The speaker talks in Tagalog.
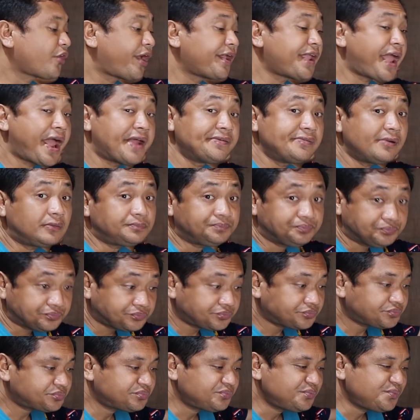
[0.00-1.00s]
Ayan.
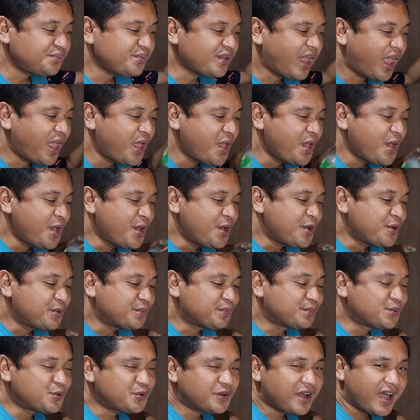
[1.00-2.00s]

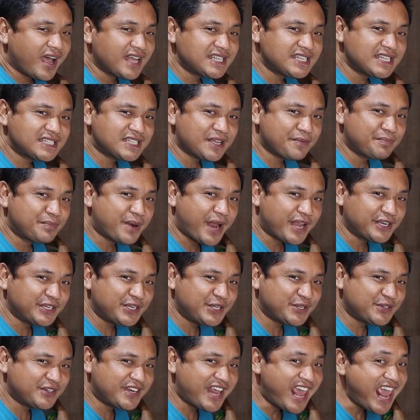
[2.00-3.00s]
Bukas is a
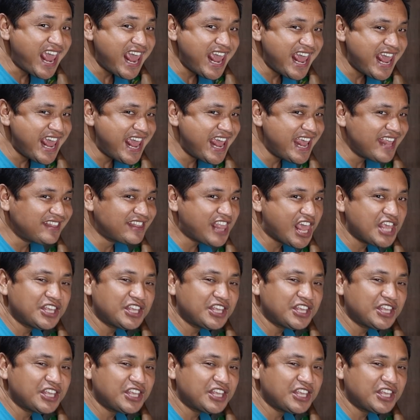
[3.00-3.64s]
brand new day.